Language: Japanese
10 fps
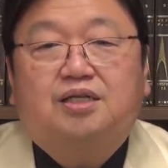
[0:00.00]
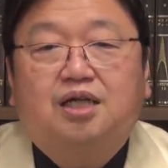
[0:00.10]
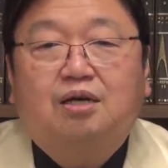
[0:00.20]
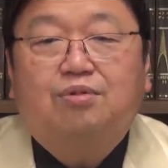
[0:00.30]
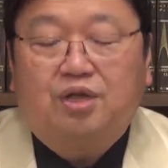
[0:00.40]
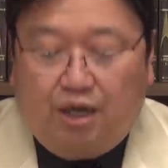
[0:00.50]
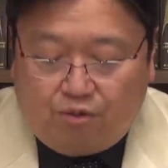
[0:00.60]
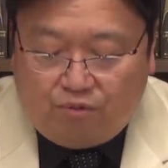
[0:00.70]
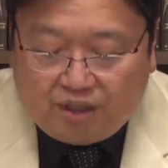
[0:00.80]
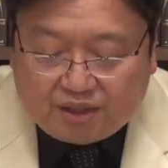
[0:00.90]
西部にある
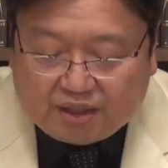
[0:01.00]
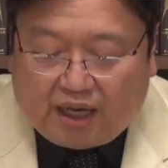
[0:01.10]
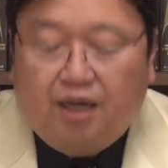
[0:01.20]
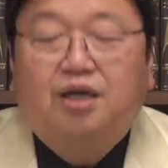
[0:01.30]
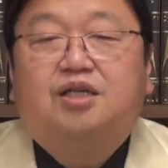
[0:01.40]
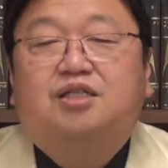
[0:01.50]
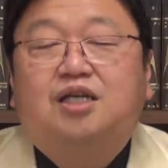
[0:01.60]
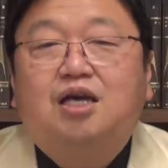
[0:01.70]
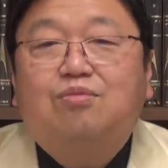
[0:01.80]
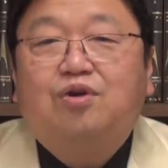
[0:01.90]
ウェスタン、
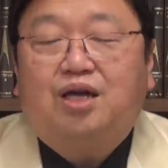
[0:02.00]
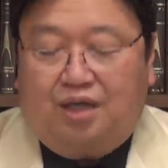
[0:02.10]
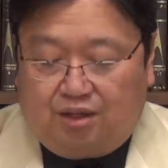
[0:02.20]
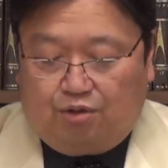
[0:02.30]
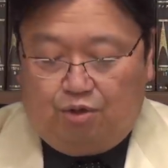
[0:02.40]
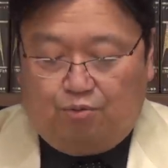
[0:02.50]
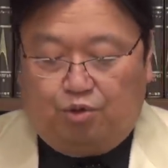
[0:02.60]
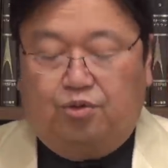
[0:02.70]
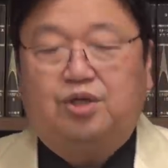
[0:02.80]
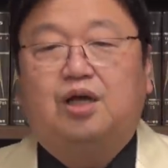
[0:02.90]
西部劇というもの